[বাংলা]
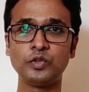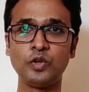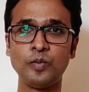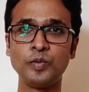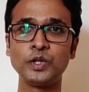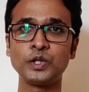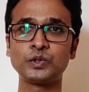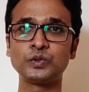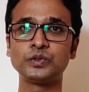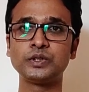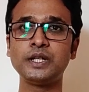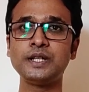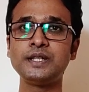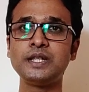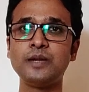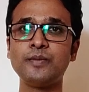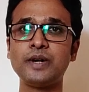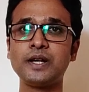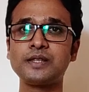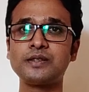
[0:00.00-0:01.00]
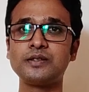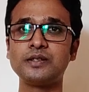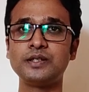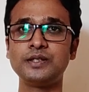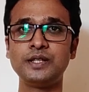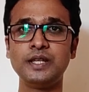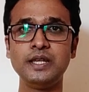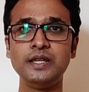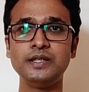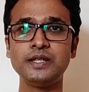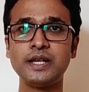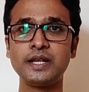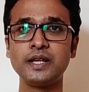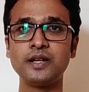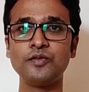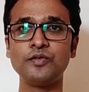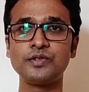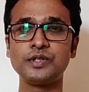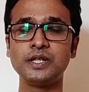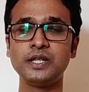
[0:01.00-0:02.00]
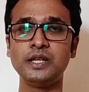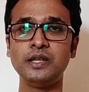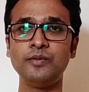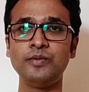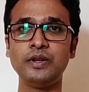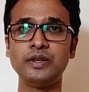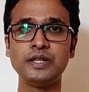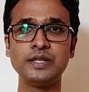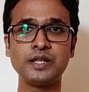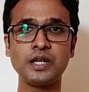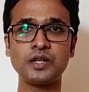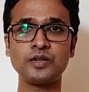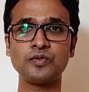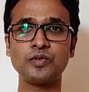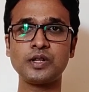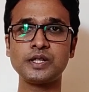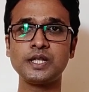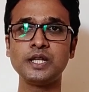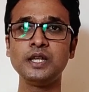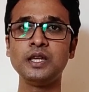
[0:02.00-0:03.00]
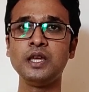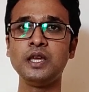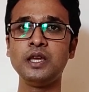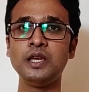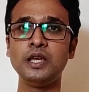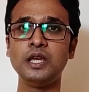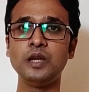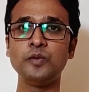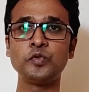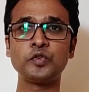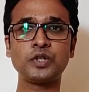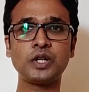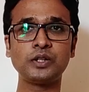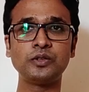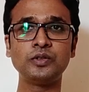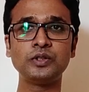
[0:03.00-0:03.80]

লবণাক্ততা সেই মাছ সেই জায়গায় হচ্ছে এই ভেটকি চাষ করা যায় এবং